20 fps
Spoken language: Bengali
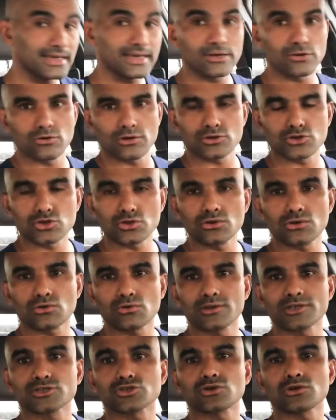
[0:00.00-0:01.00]
এগুলোর জন্য
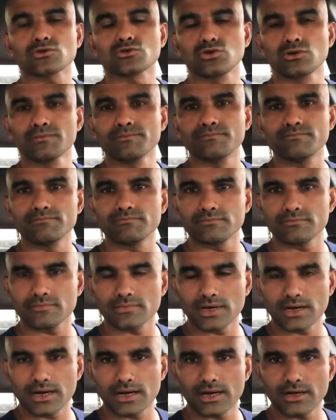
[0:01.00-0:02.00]
কোলেস্ট্রল খুব
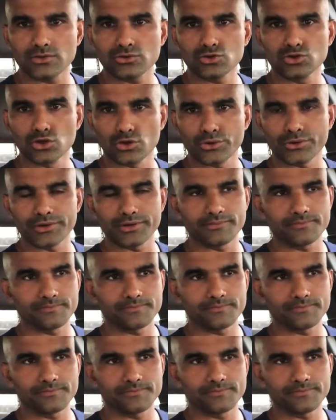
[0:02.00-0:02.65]
জরুরি